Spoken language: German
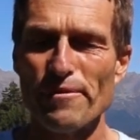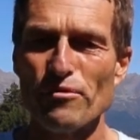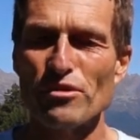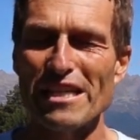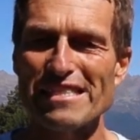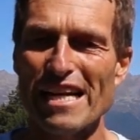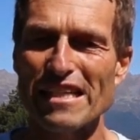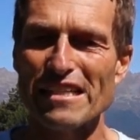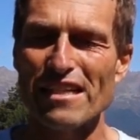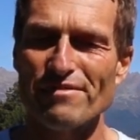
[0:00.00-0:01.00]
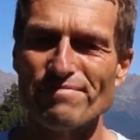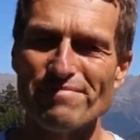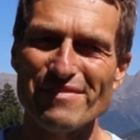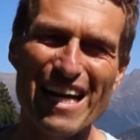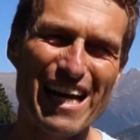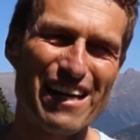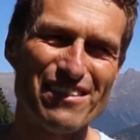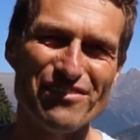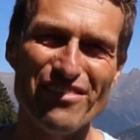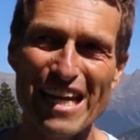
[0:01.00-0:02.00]
Und dann sagt er, ja,
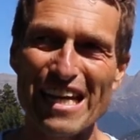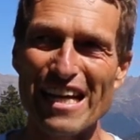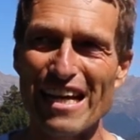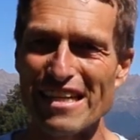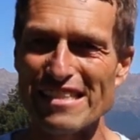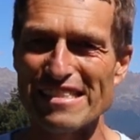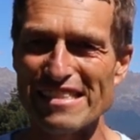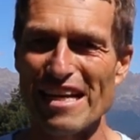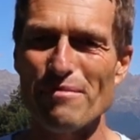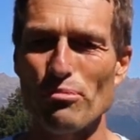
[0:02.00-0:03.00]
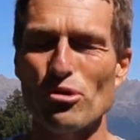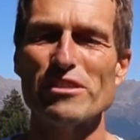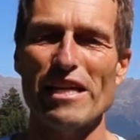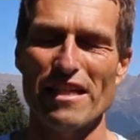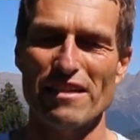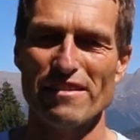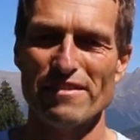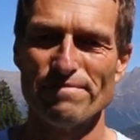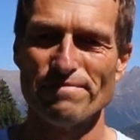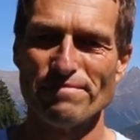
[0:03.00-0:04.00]
weniger als 10 Prozent.
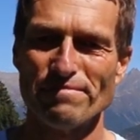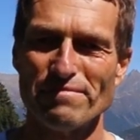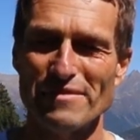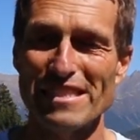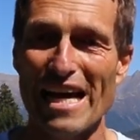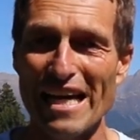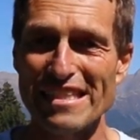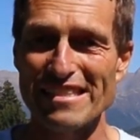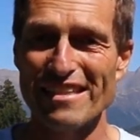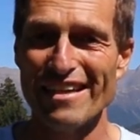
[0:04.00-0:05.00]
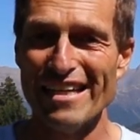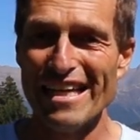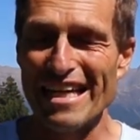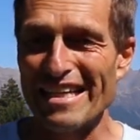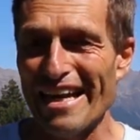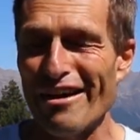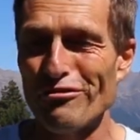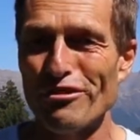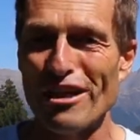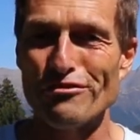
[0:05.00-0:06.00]
Das heißt, ich
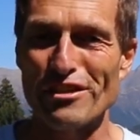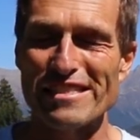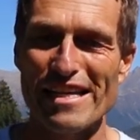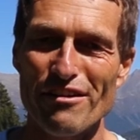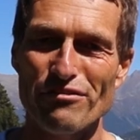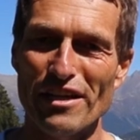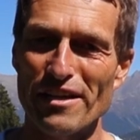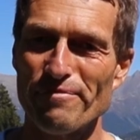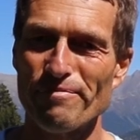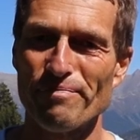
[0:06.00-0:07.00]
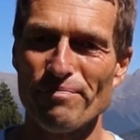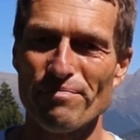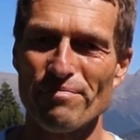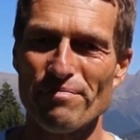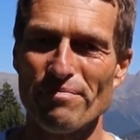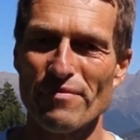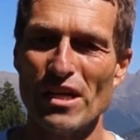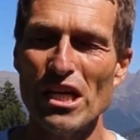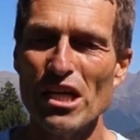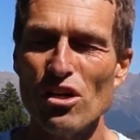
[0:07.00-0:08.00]
laufe auf Reserve.
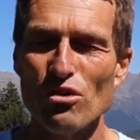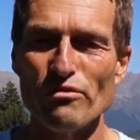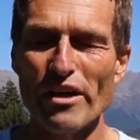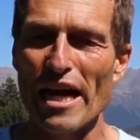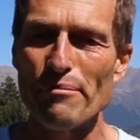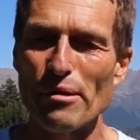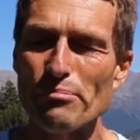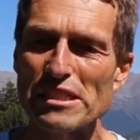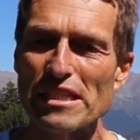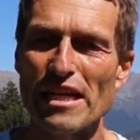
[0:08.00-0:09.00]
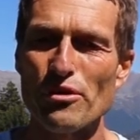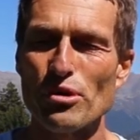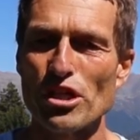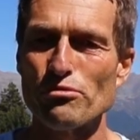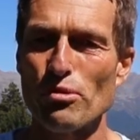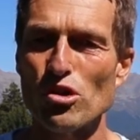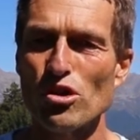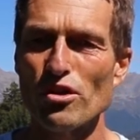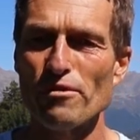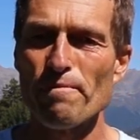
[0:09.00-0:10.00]
Und wir haben ein bisschen darüber
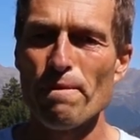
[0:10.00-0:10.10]
gesprochen.